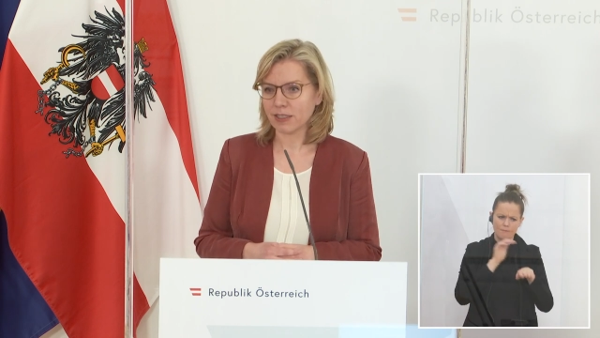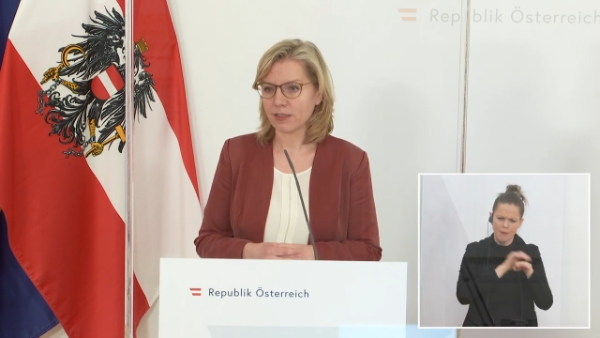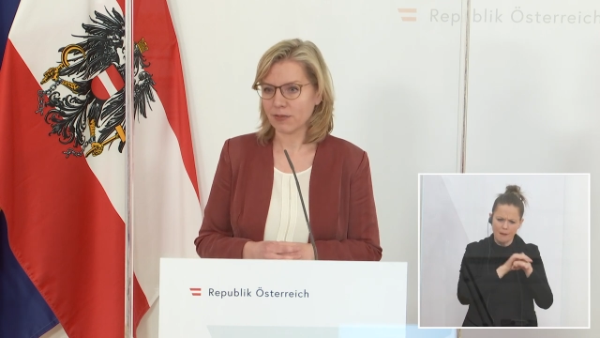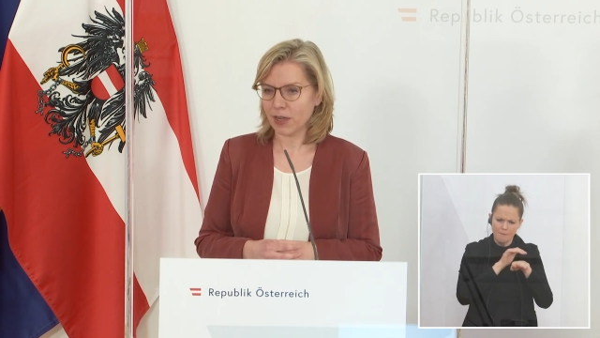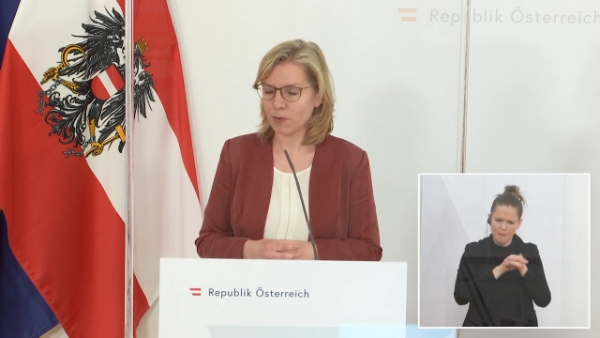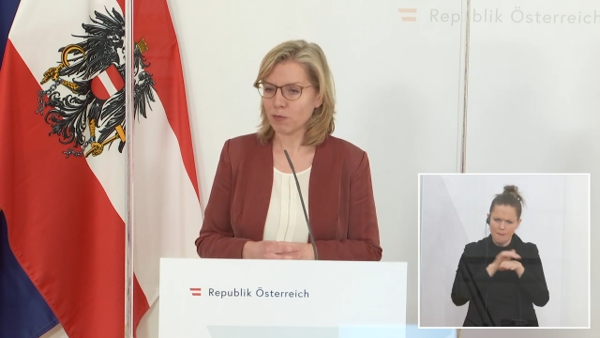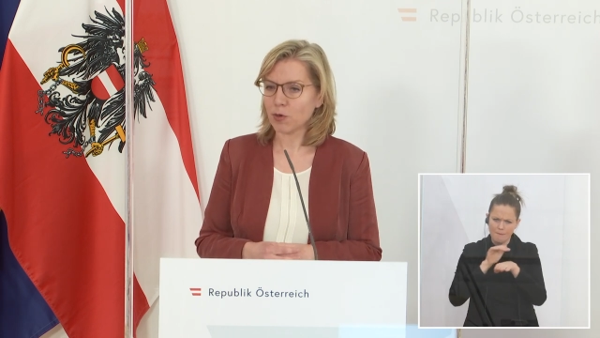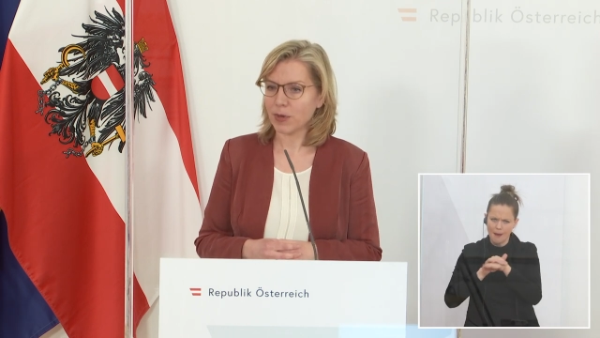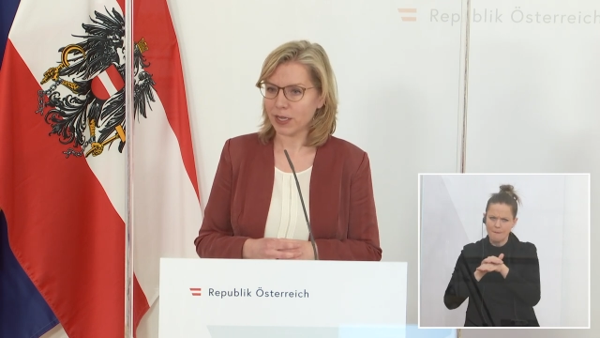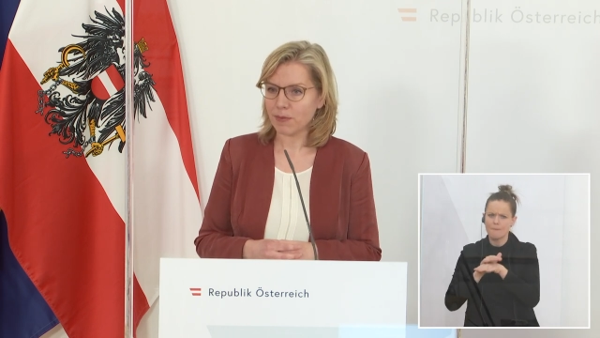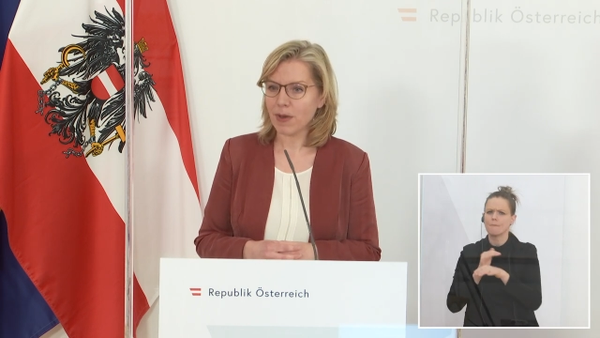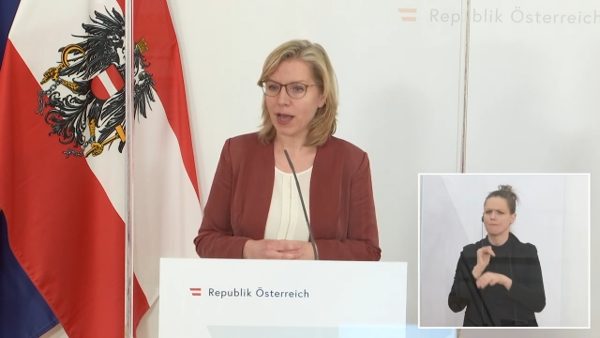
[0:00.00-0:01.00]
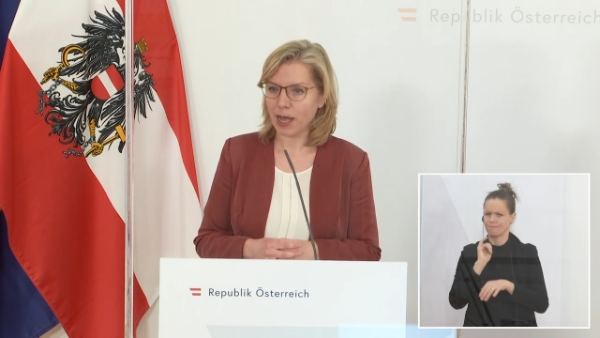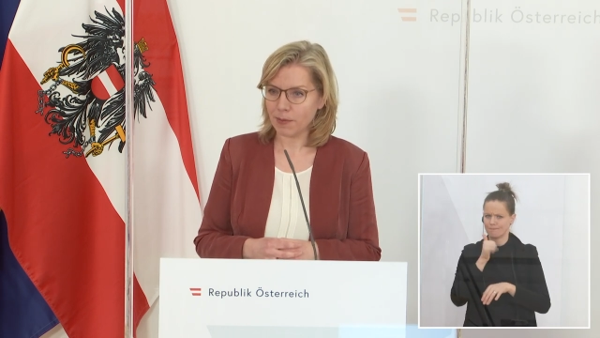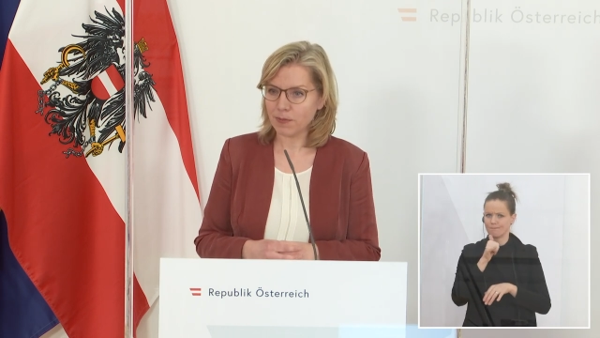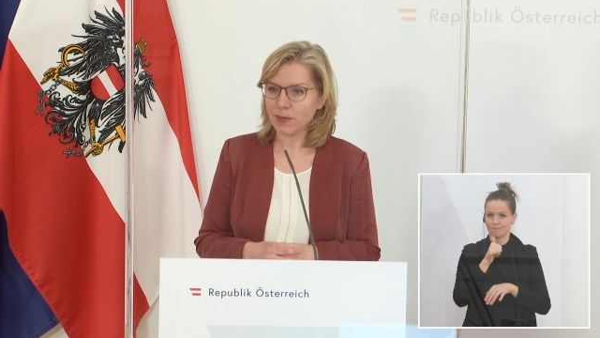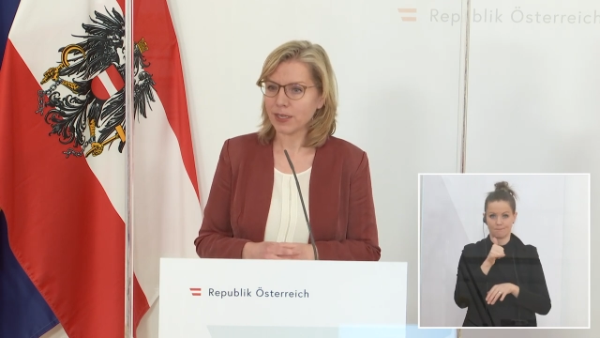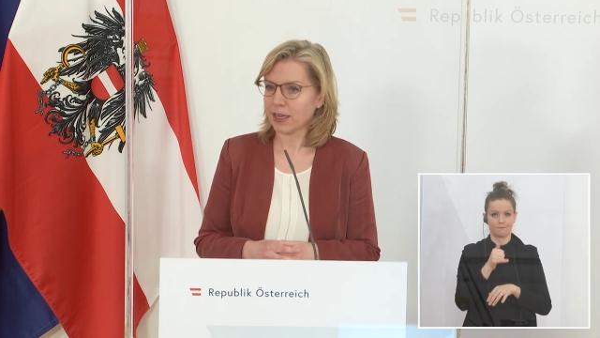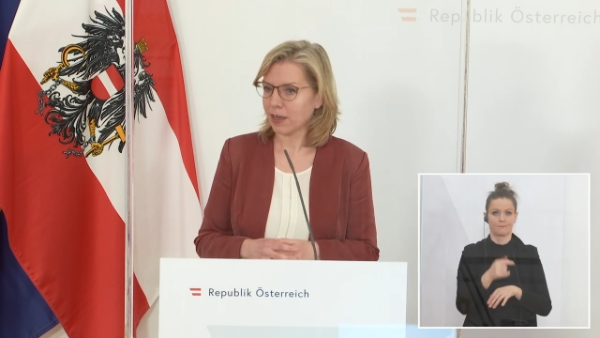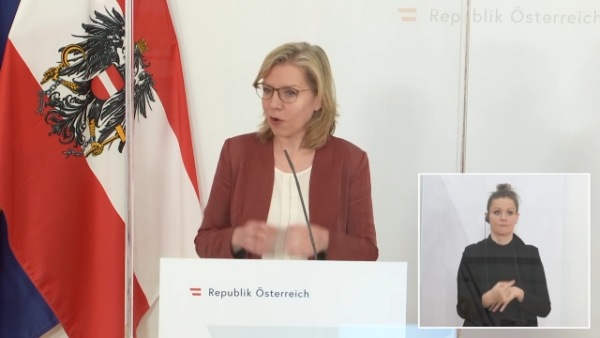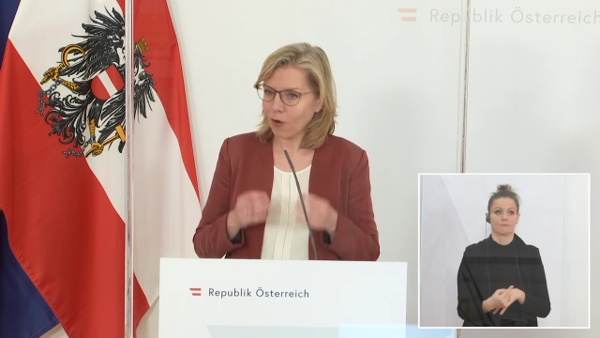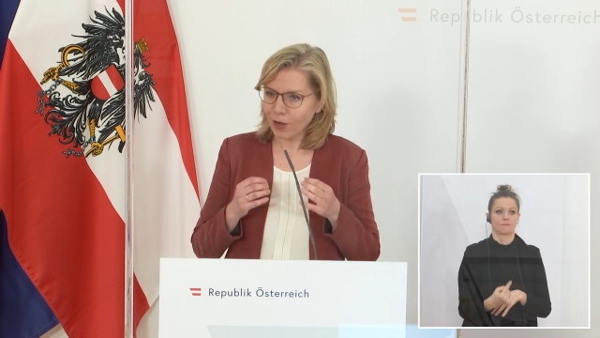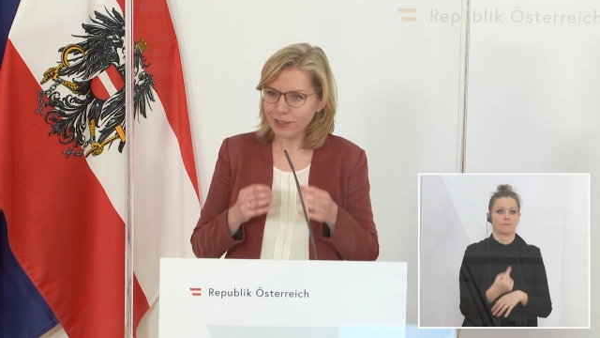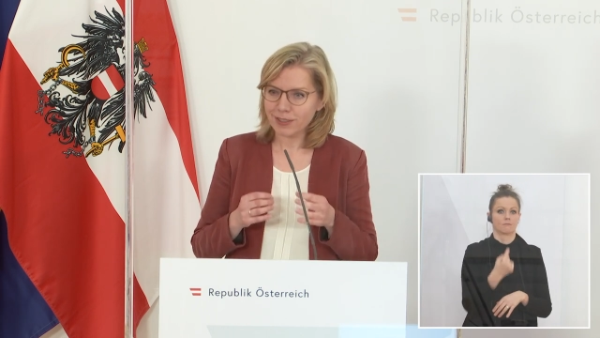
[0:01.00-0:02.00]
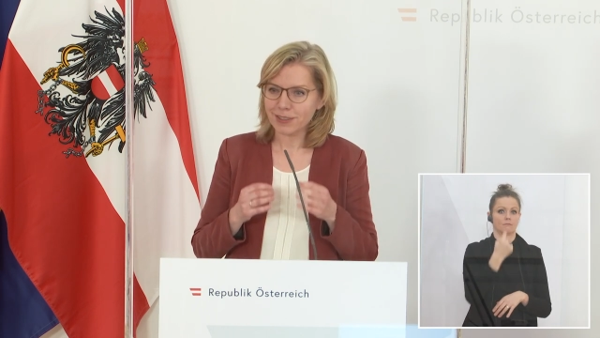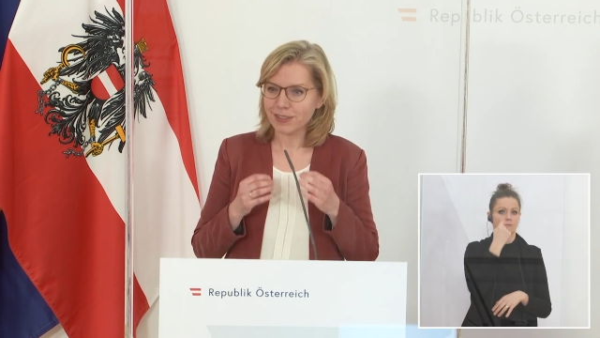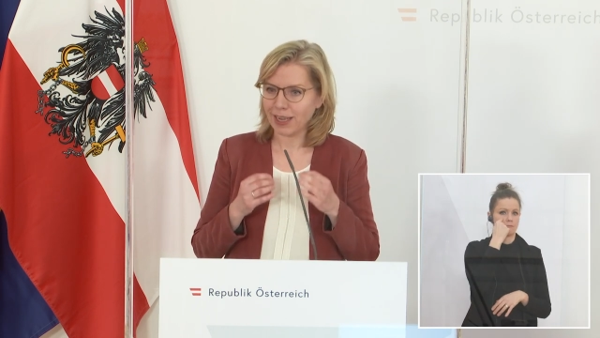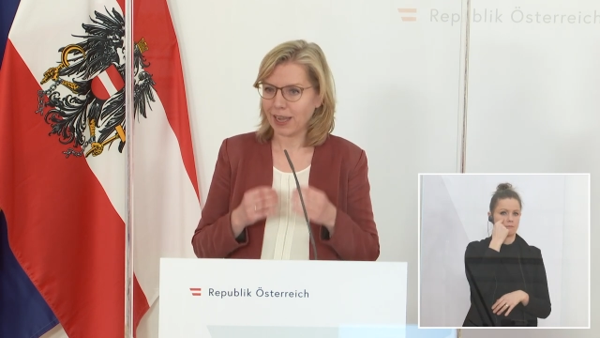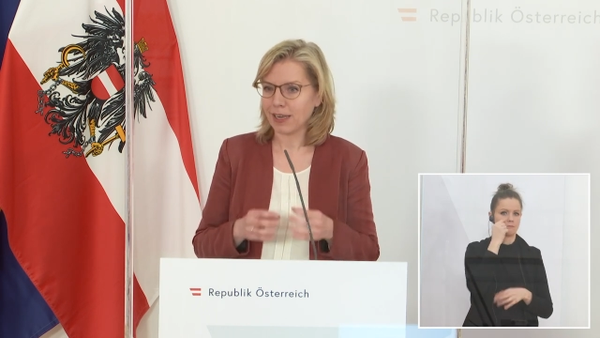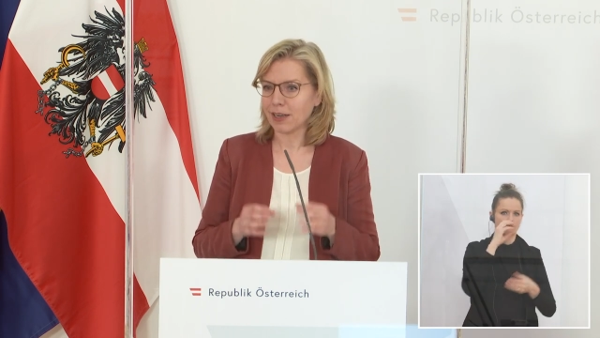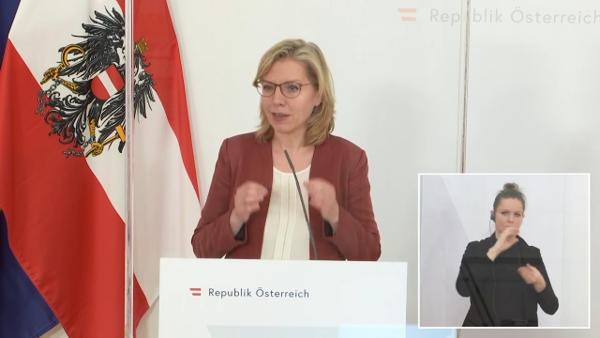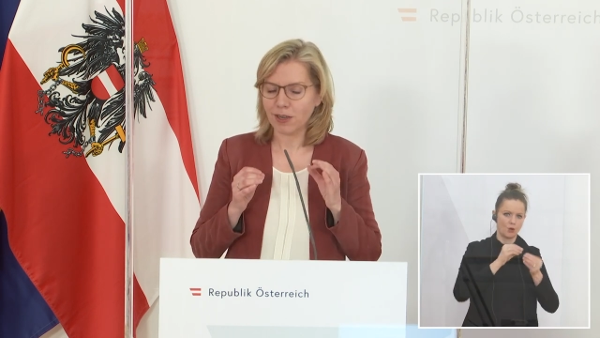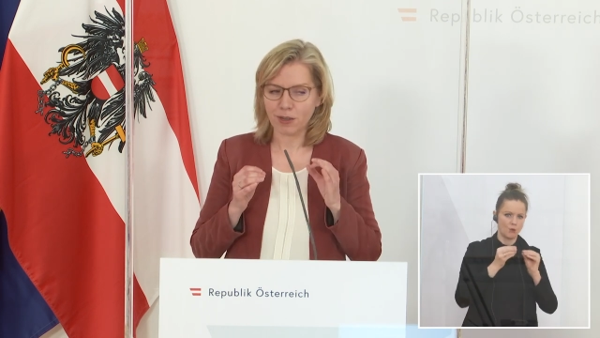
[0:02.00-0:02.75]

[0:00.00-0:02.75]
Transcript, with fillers: dass wir ein Problem haben mit einer äußerst kleinen,